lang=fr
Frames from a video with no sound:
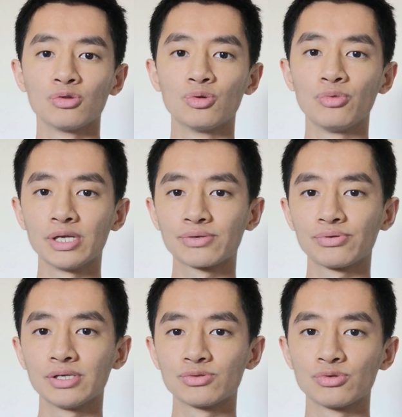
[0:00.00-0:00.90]
de
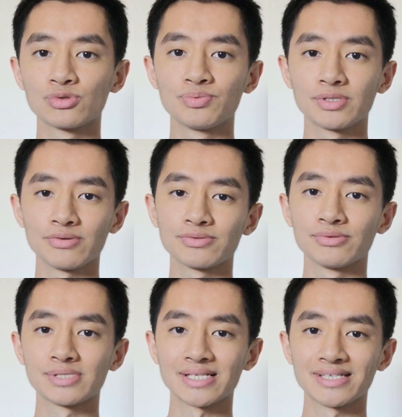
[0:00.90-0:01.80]
molécules et de
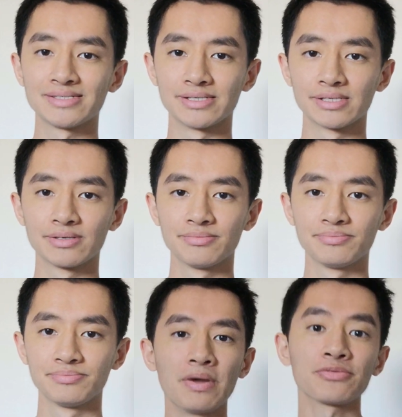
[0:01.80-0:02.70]
substances synthétiques.
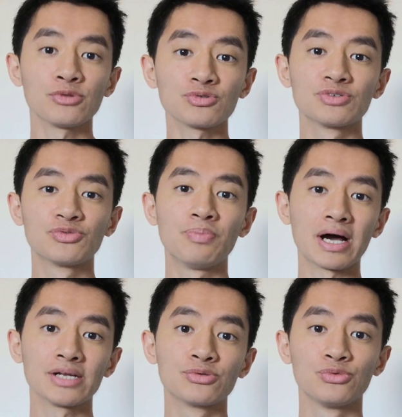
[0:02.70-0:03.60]
Maintenant, je vais vous
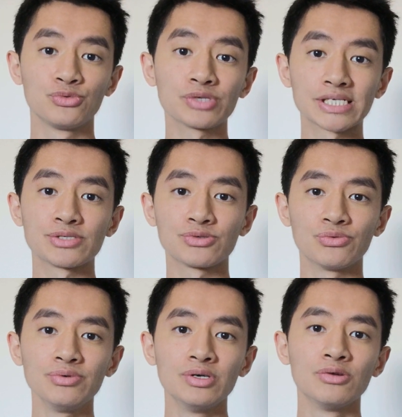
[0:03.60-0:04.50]
parler de
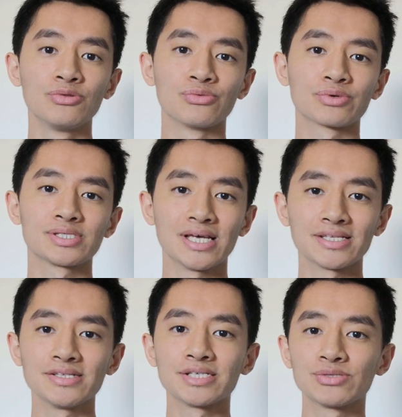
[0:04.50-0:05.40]
nutrition. Donc
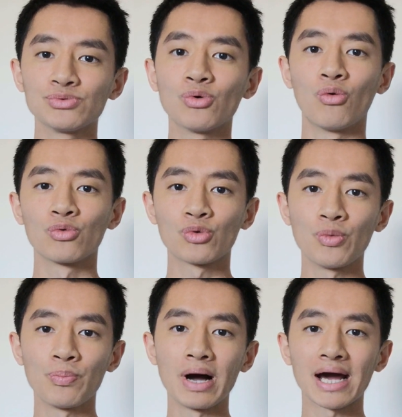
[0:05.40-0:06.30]
certaines études ont
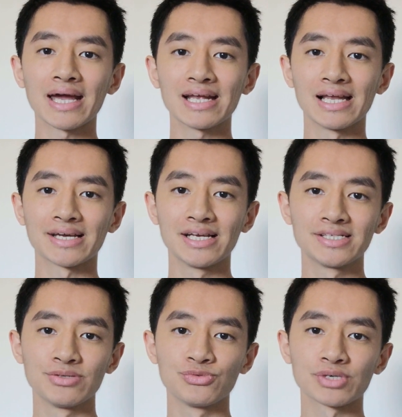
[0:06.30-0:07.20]
comparé la
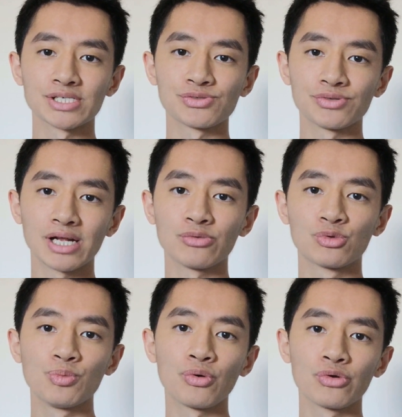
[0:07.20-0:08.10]
qualité
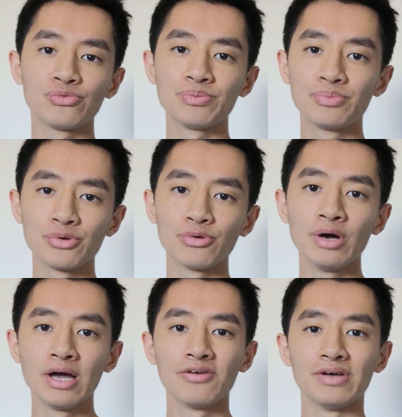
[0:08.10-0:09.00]
nutritionnelle de produits
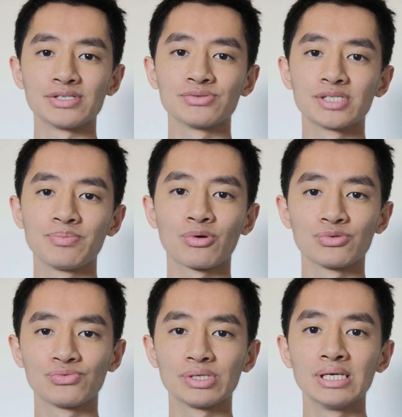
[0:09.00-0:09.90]
bio versus des
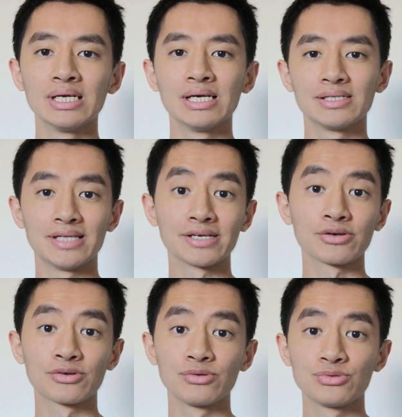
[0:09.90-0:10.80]
produits
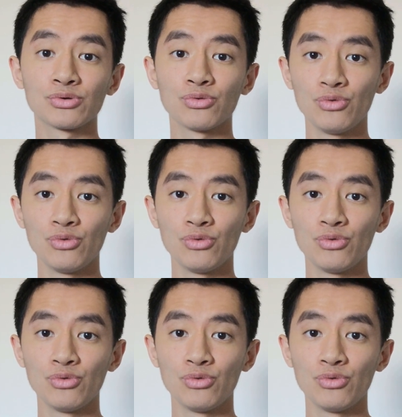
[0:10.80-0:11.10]
d'agriculture